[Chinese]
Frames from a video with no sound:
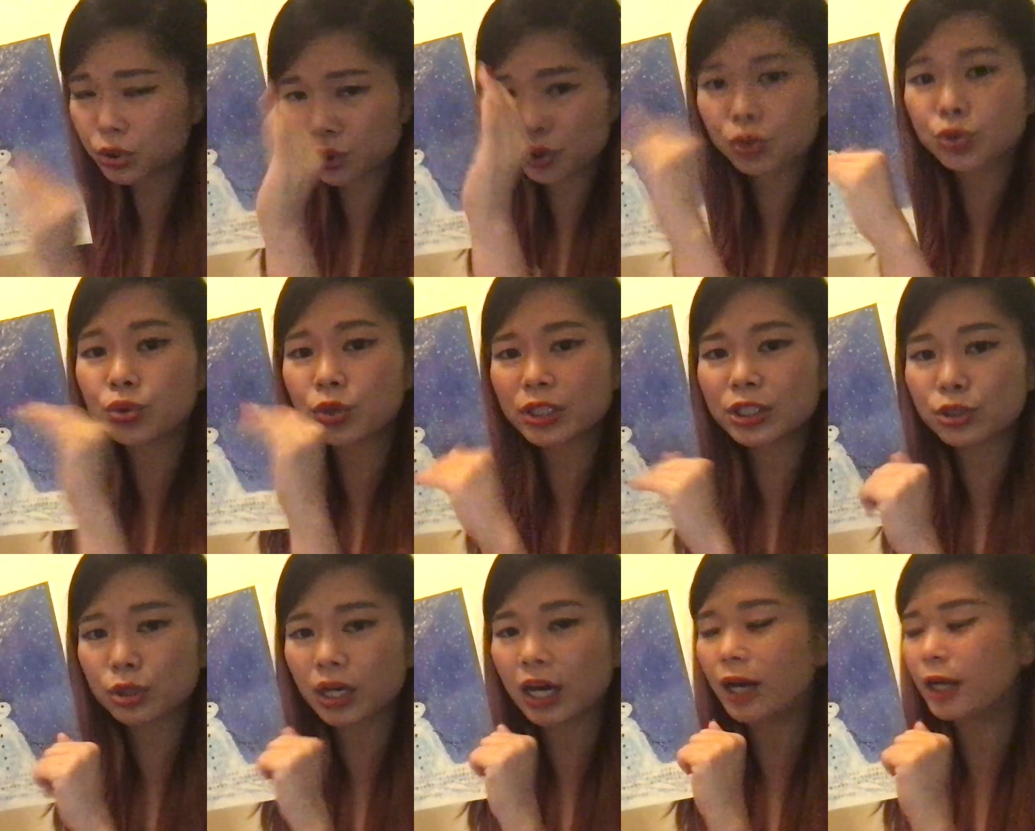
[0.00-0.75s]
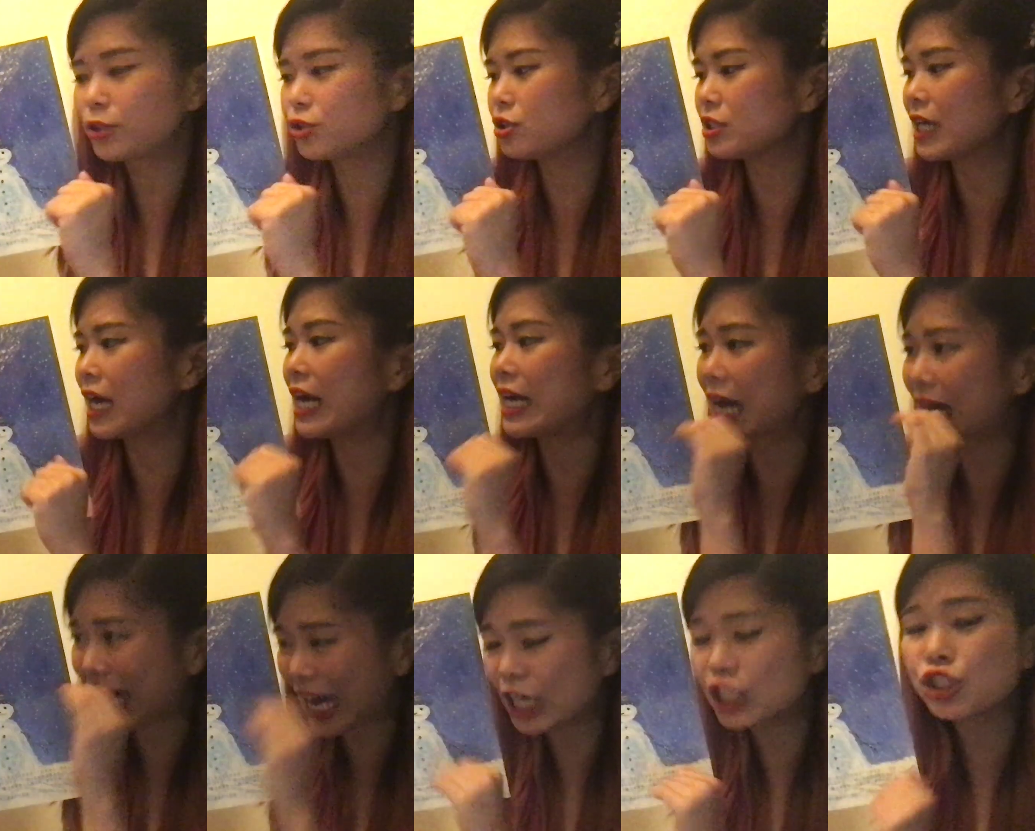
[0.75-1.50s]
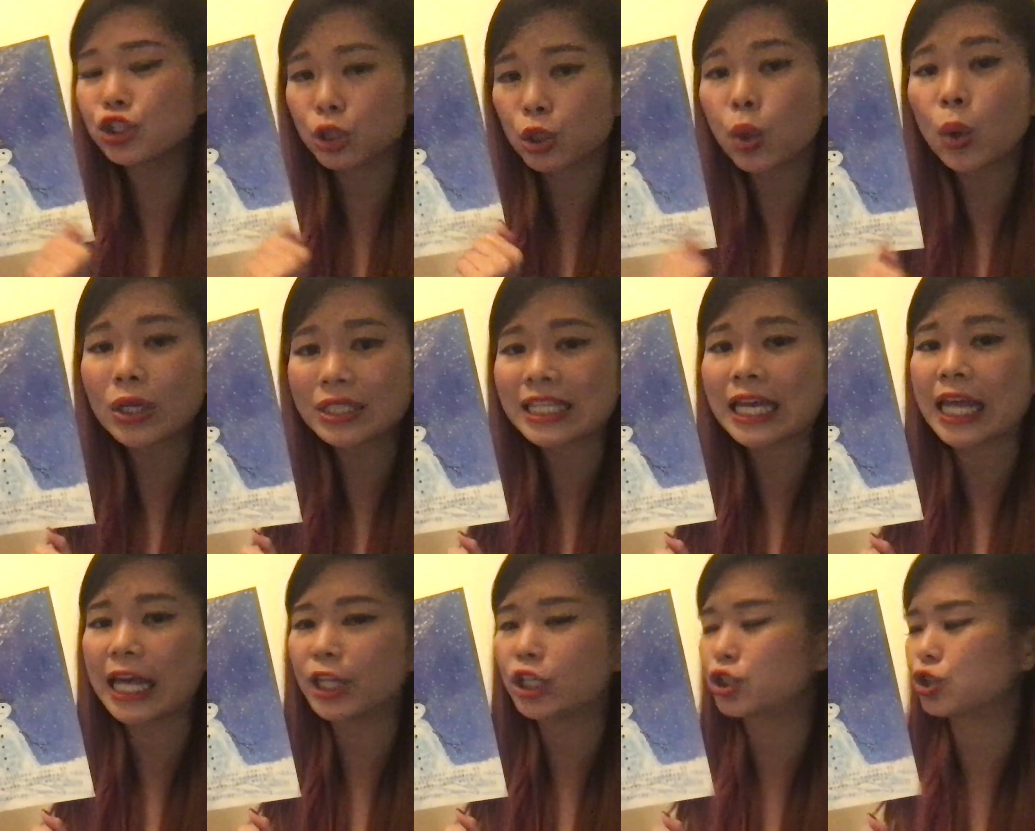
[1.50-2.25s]
出啊，就是刚刚开始落
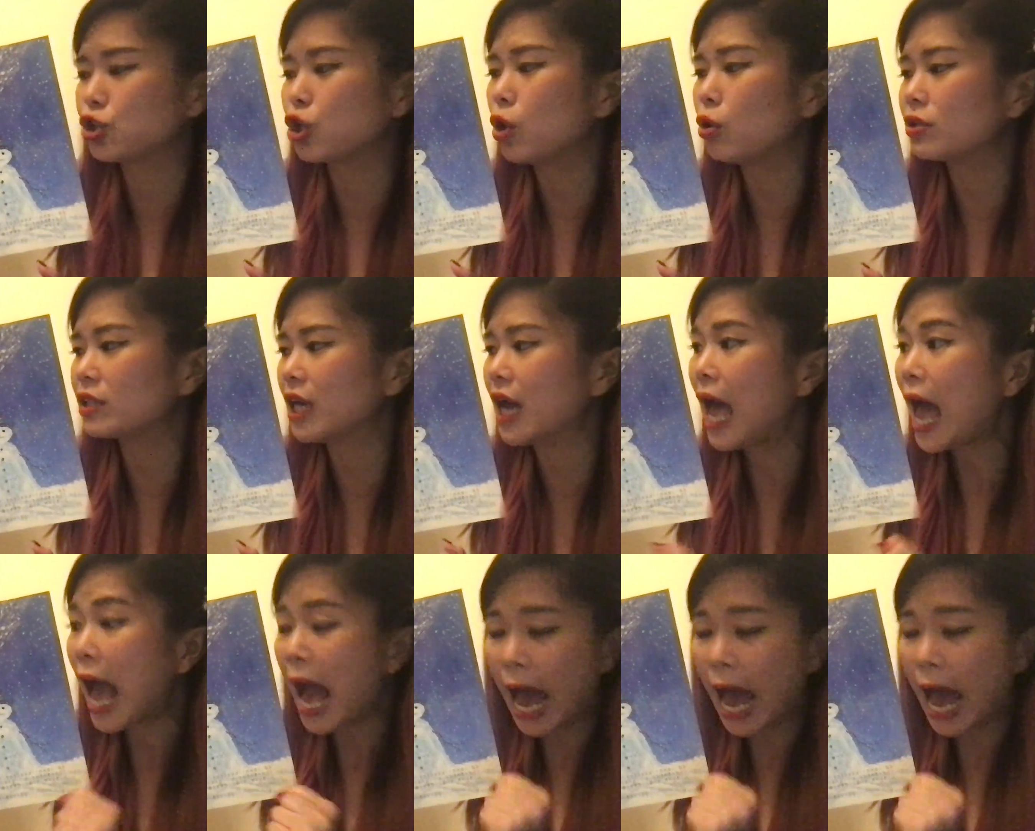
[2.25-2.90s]
下来的时候呢，